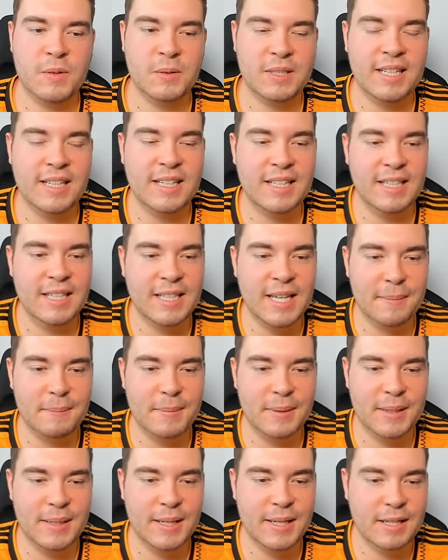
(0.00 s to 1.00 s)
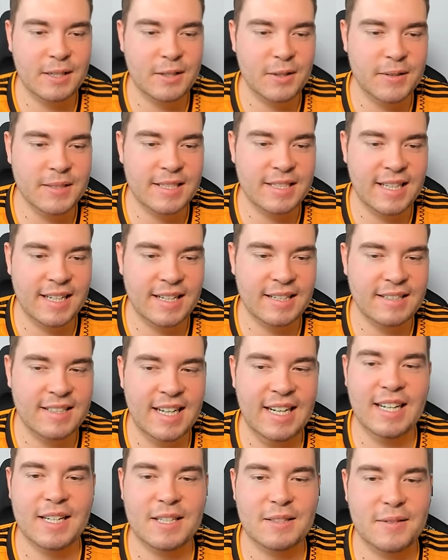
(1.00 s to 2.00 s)
Okay, ich habe äh, Konstant
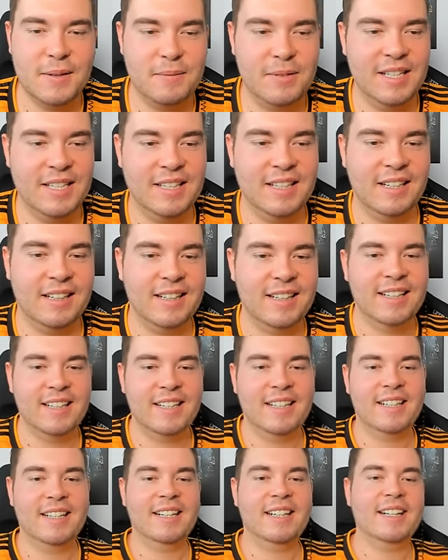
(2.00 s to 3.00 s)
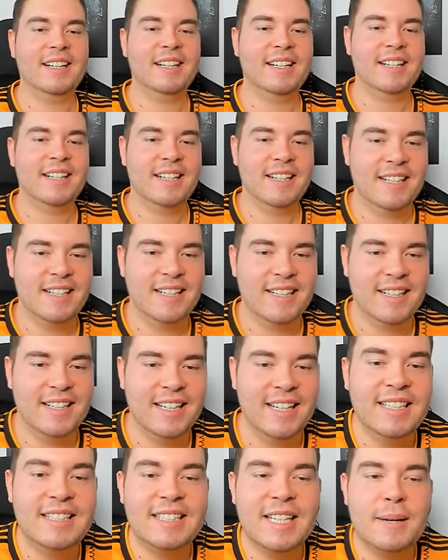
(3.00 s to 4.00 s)
Telias verpflichtet. Herzlichen Glückwunsch.
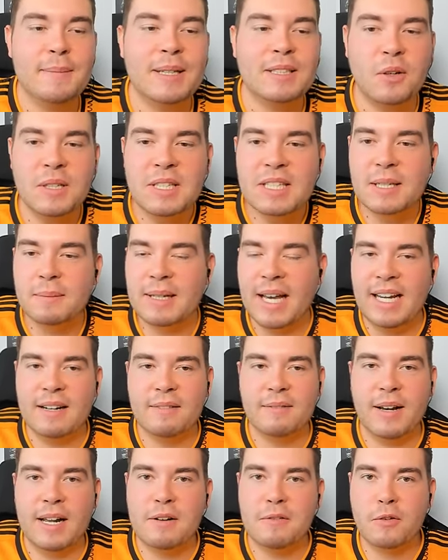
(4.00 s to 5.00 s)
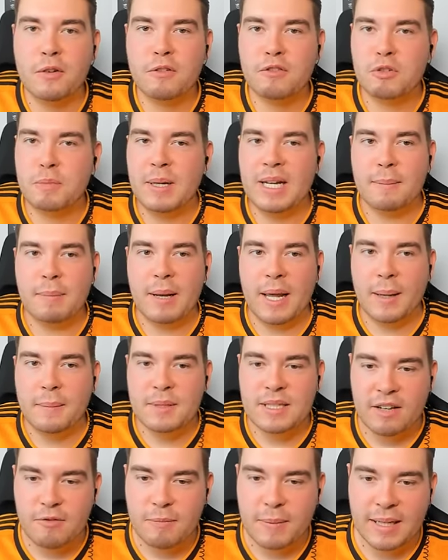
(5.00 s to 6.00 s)
Okay. Ist aber trotzdem geil, weil fünf Spieler
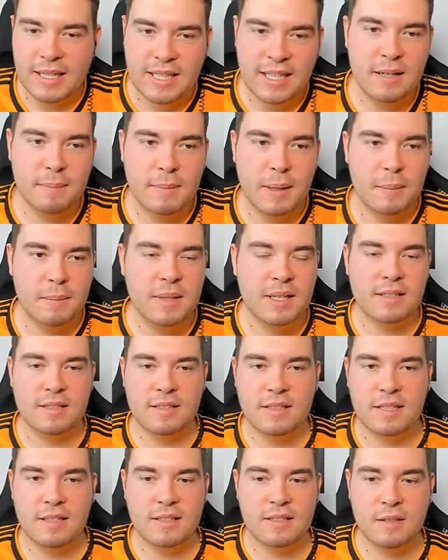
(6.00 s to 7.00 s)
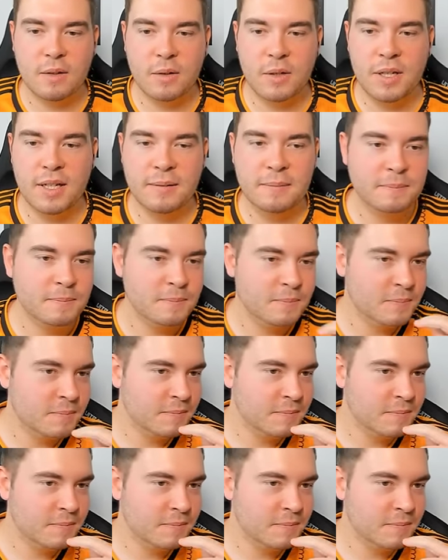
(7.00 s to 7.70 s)
bleiben safe bei dir. Bei ja, bei dir neun.